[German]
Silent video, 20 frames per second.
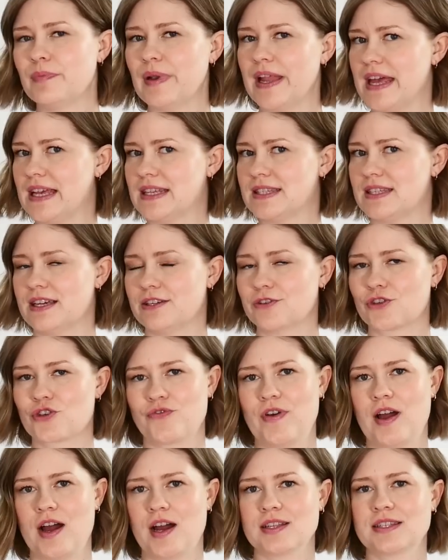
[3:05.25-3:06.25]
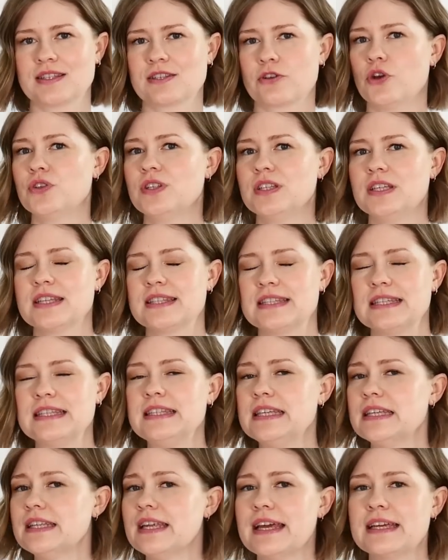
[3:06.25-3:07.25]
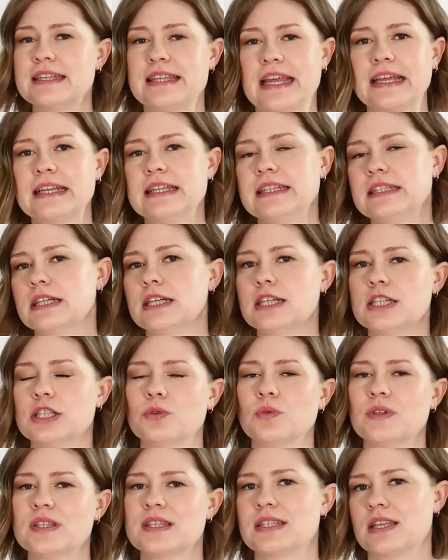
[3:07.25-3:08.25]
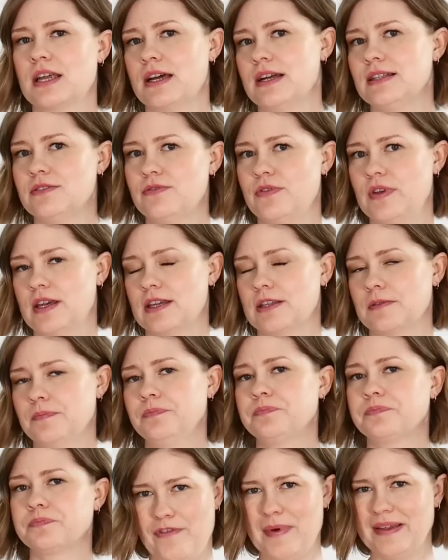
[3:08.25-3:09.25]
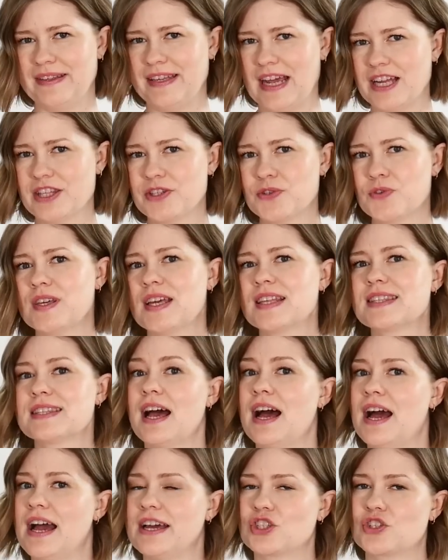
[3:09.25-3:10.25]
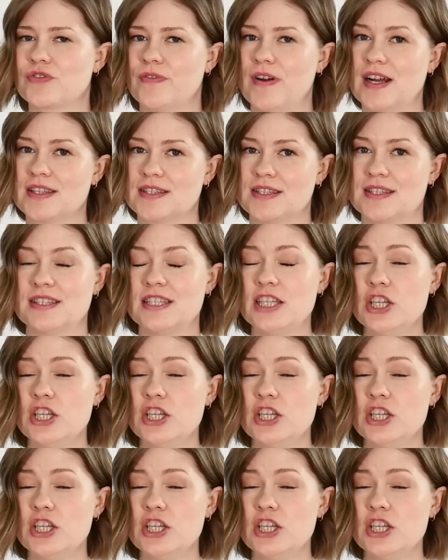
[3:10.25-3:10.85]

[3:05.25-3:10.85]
Blazer in Schwarz könnte jetzt in jede erdenkliche Richtung gestylt werden. Wenn man dazu jetzt ein schwarzes